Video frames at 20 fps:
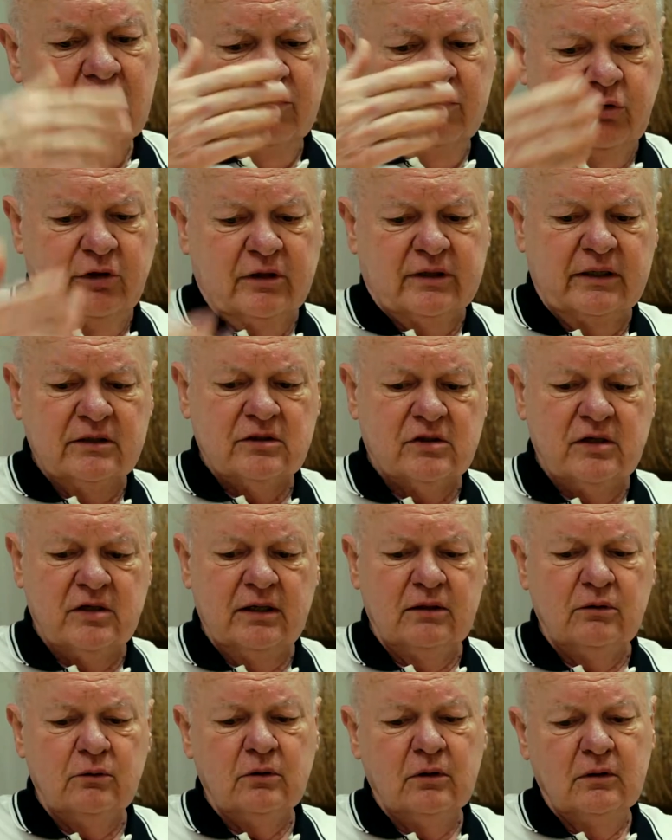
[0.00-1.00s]
Foi
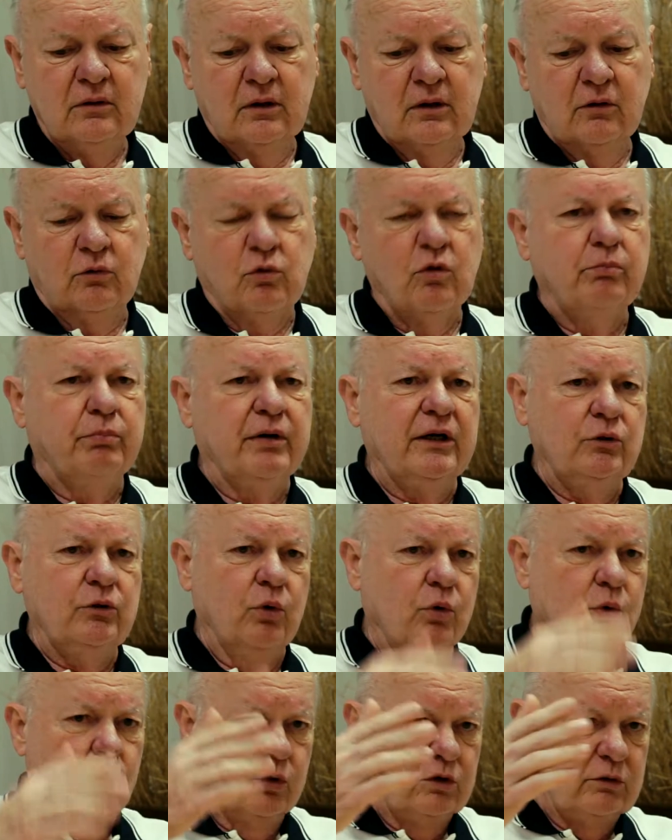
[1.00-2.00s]
crescendo,
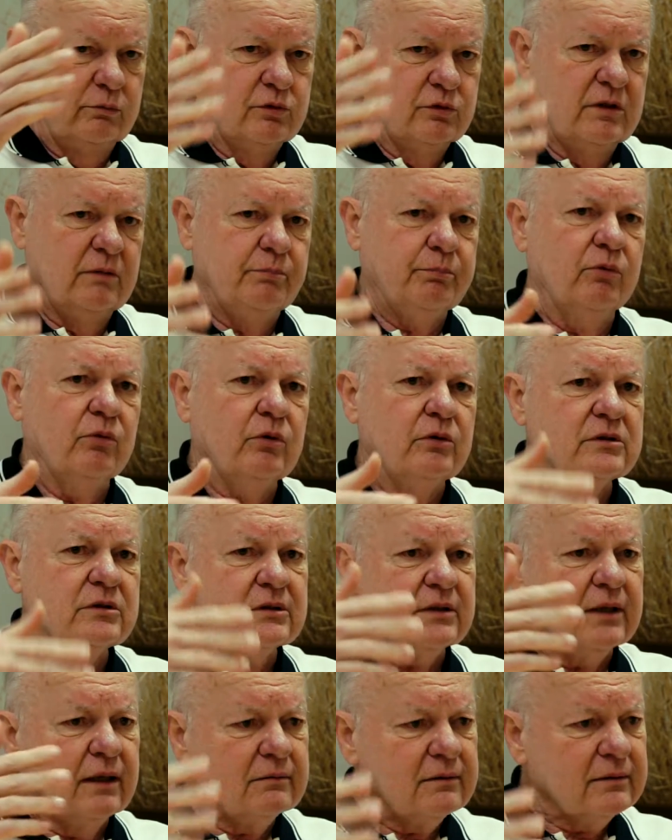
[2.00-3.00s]
comprando ônibus
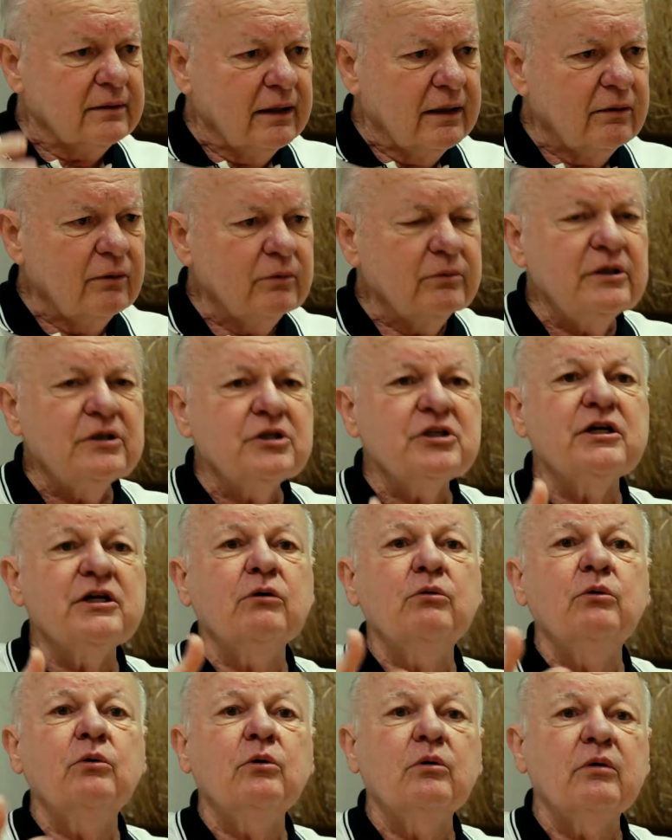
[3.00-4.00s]
depois, tal, tal, e
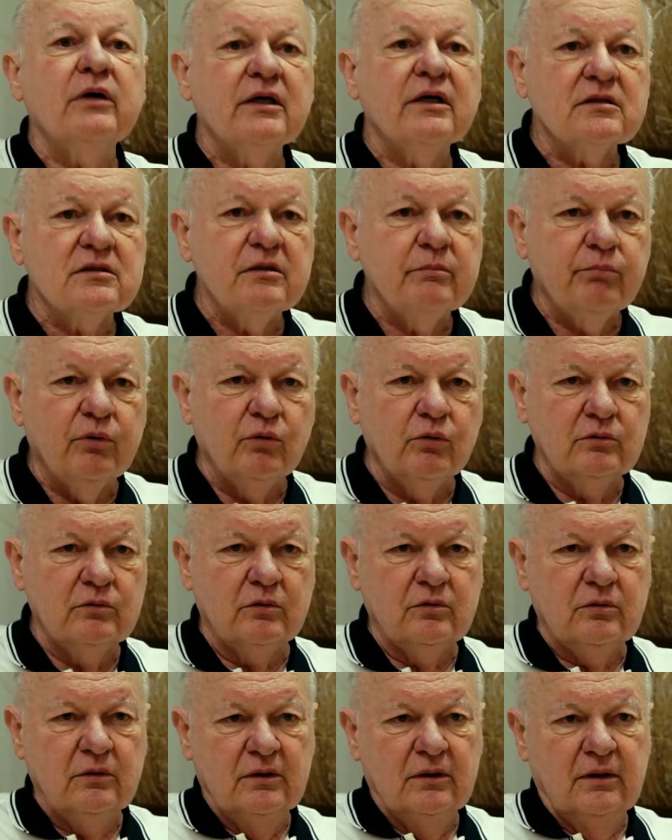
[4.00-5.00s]
chegou a esse
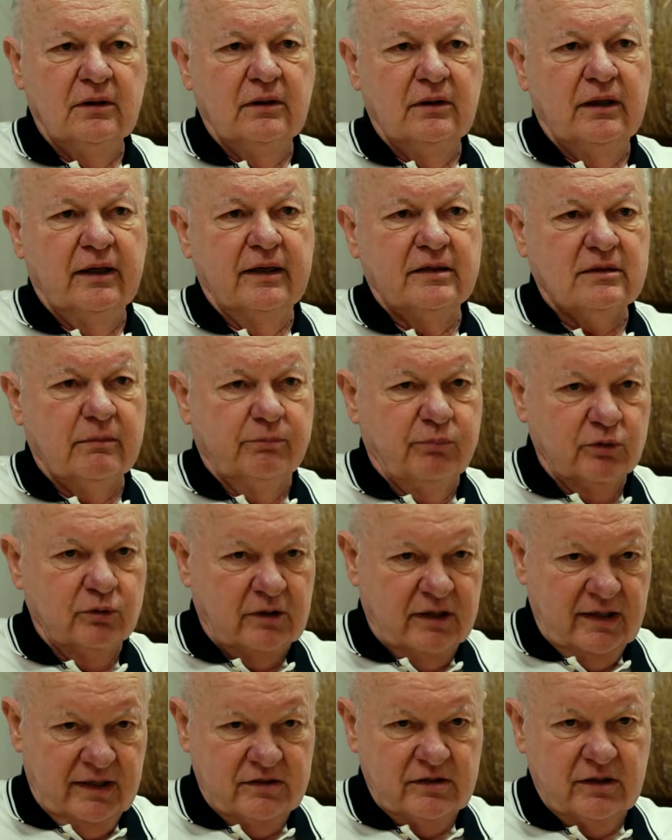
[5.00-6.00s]
ponto, essa
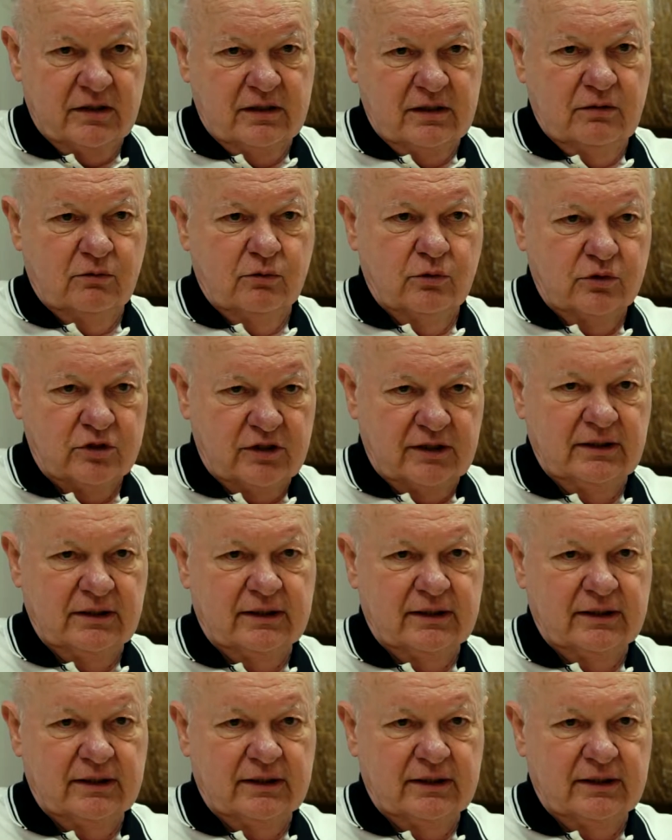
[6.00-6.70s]
potência que é hoje a